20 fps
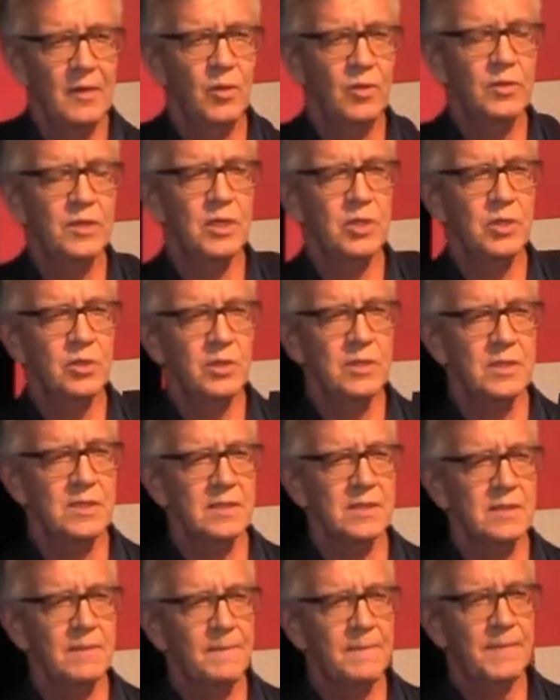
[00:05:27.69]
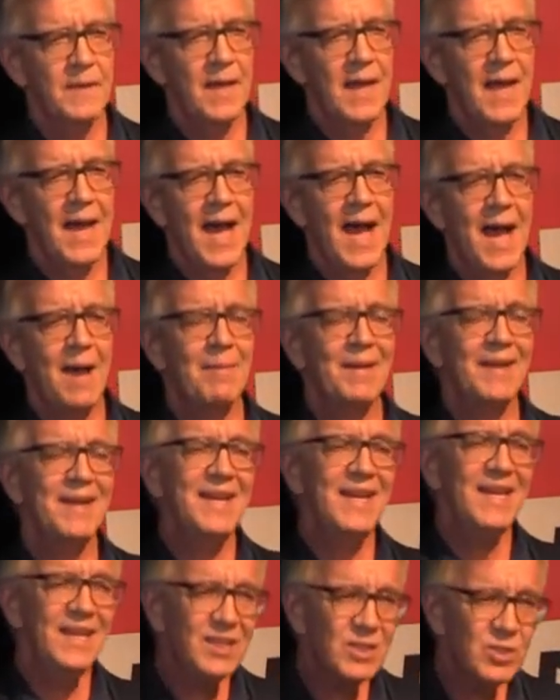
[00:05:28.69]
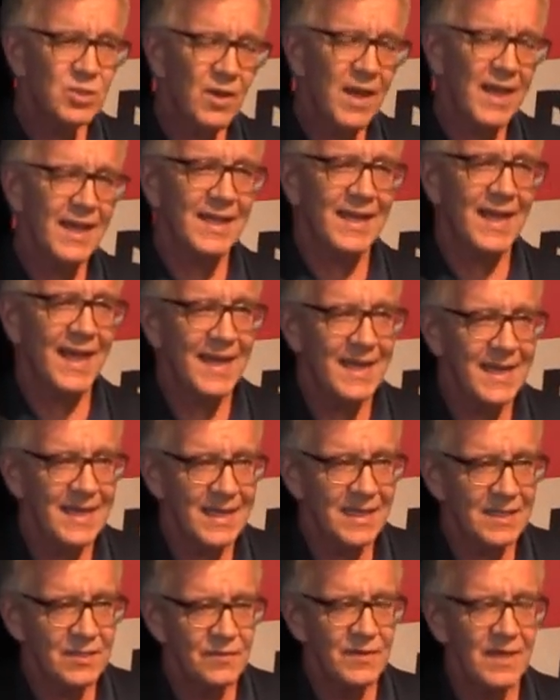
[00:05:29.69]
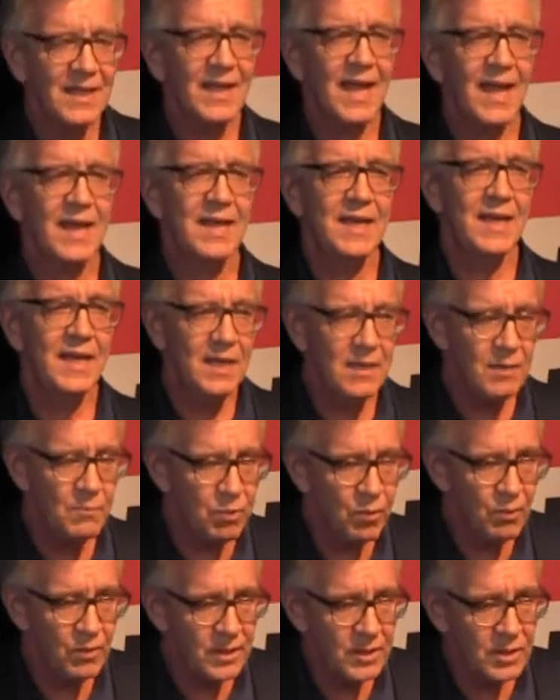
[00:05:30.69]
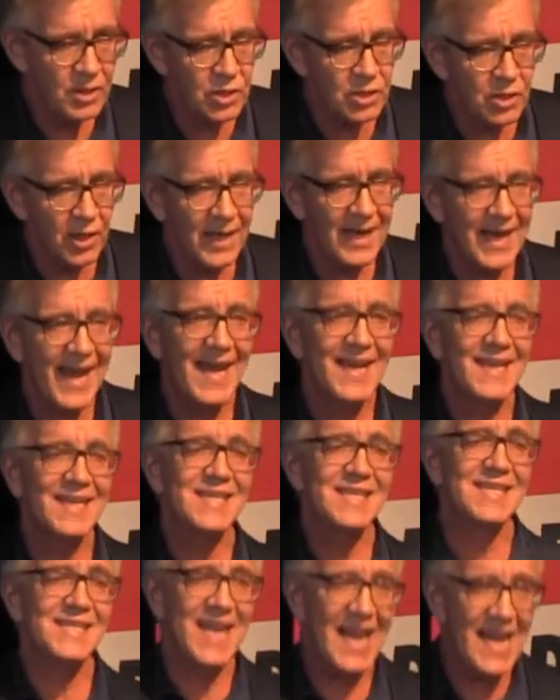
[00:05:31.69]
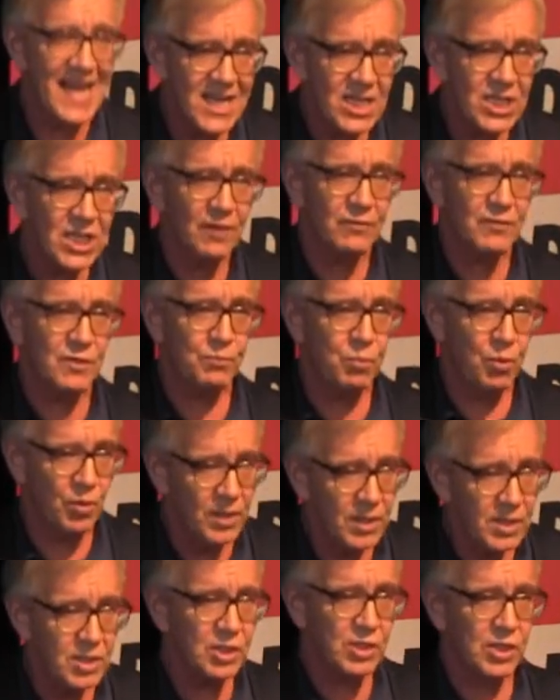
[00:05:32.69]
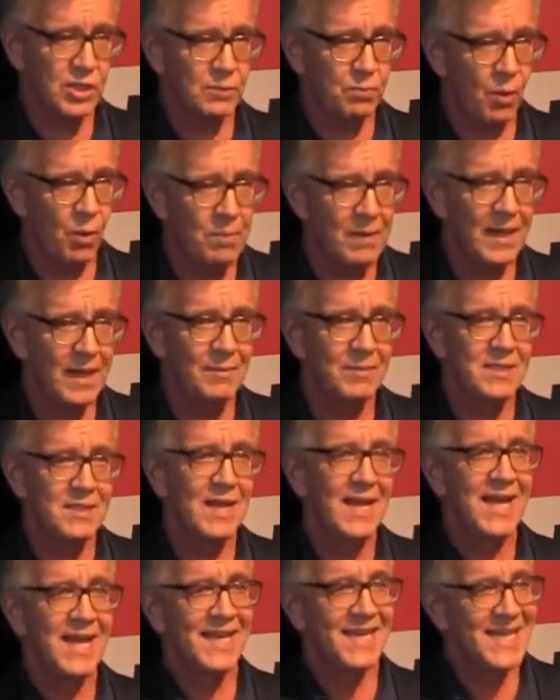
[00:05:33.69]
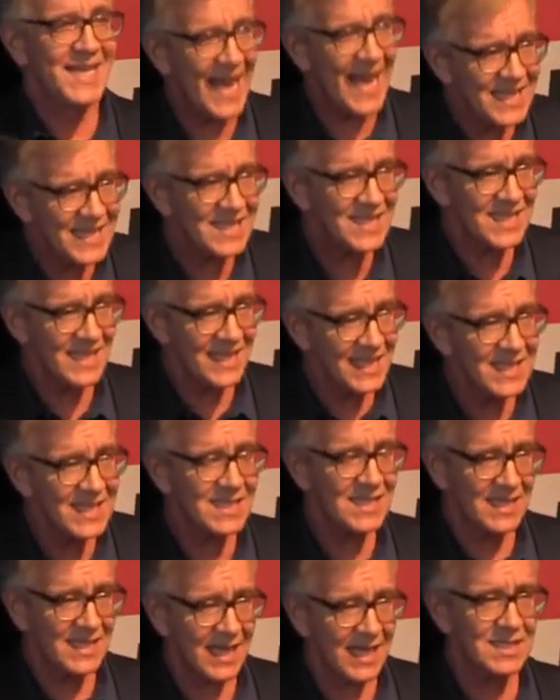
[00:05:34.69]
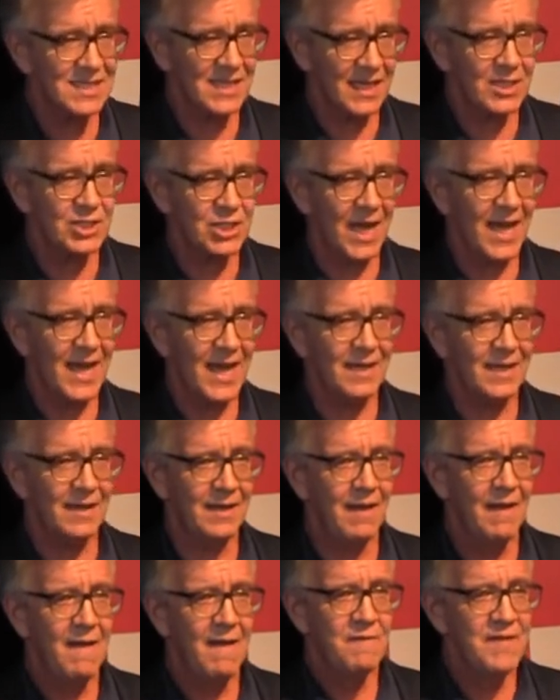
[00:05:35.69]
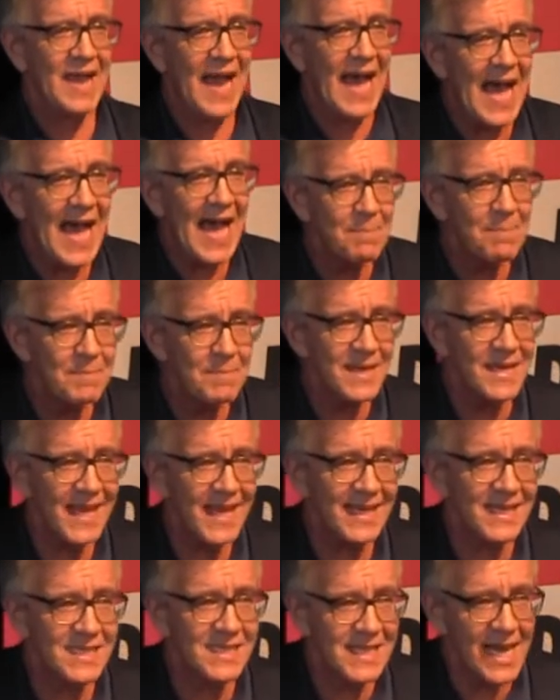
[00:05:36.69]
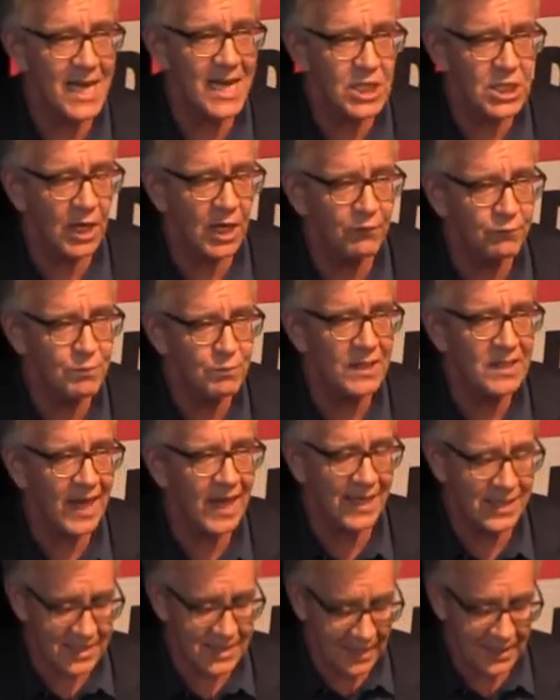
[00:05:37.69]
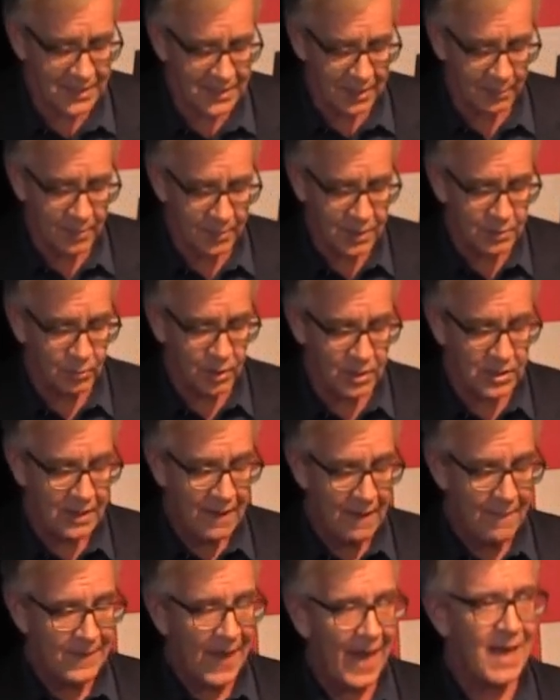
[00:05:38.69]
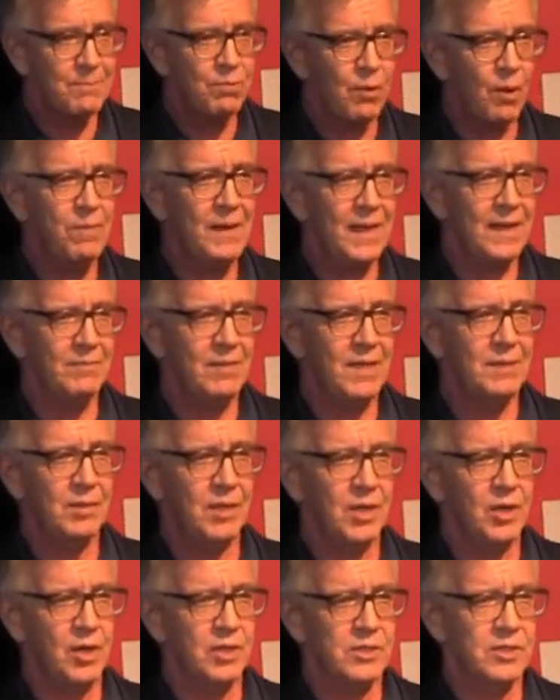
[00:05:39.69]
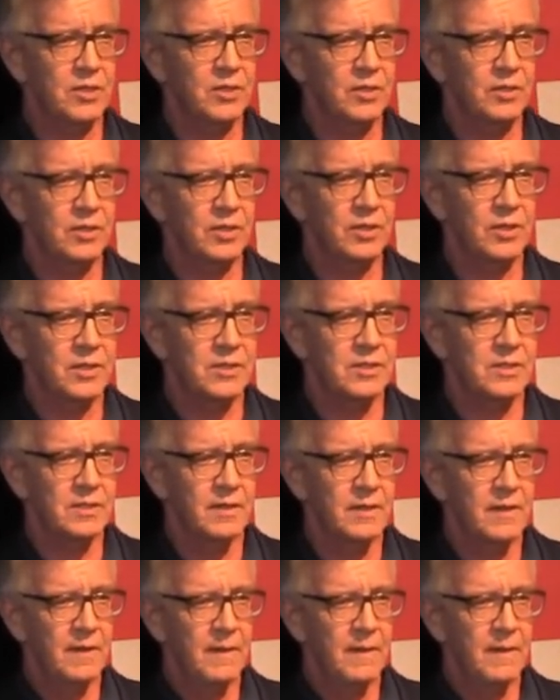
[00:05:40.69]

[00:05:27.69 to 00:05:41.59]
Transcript: unterstützen aber nicht zu erkennen, dass wir kein innenpolitisch, sondern ein gesellschaftspolitisches Problem ist. Das ist das Entscheidende. Wir haben in der Gesellschaft mit Rechtsextremismus ein Problem, liebe Genossinnen und Genossen.